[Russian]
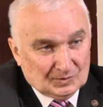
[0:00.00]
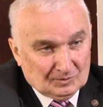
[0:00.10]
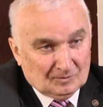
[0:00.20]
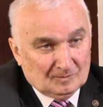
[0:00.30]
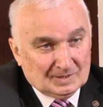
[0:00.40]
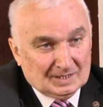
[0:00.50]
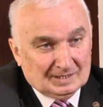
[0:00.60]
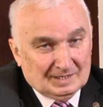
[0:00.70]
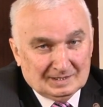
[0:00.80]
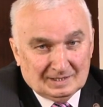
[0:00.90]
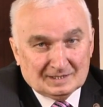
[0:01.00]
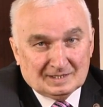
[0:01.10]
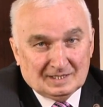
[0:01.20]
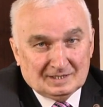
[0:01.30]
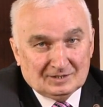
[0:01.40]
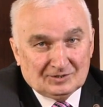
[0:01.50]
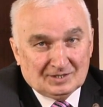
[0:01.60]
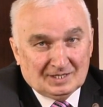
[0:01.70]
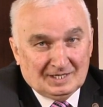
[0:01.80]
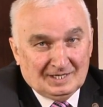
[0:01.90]
скромной
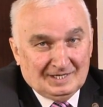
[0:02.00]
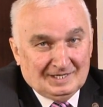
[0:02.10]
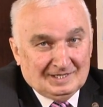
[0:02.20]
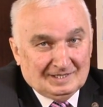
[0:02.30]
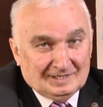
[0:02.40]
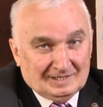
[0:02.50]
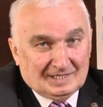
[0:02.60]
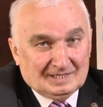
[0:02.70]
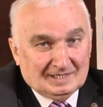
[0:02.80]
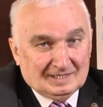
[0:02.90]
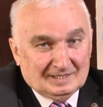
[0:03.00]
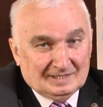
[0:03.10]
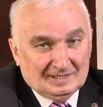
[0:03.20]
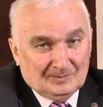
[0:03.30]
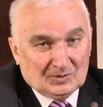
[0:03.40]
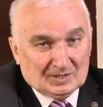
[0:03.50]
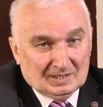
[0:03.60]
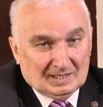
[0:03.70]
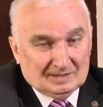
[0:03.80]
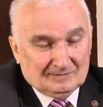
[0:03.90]
достаточно датой и
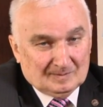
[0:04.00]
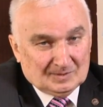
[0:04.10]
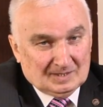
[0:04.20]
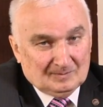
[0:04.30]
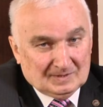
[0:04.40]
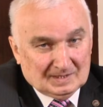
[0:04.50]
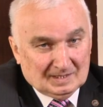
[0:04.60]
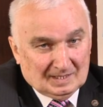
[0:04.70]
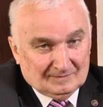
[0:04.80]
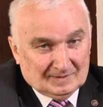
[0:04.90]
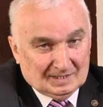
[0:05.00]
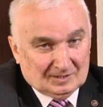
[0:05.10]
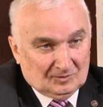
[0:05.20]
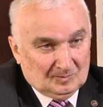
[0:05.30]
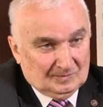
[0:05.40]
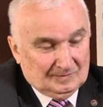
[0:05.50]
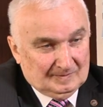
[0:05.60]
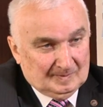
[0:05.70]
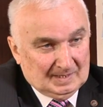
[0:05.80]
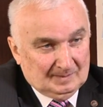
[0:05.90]
пожелать вам самое главное, чтобы
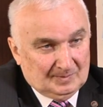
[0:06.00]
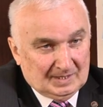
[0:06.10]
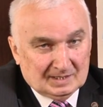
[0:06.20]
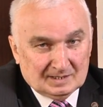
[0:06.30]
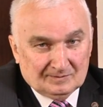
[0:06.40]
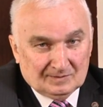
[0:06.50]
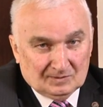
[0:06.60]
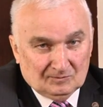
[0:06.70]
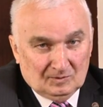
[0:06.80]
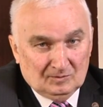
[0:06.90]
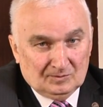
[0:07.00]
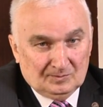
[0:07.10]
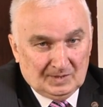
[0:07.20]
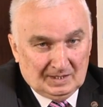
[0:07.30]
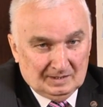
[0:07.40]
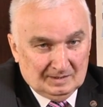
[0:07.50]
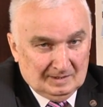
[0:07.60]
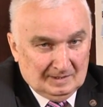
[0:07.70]
вы были прежде всего людьми,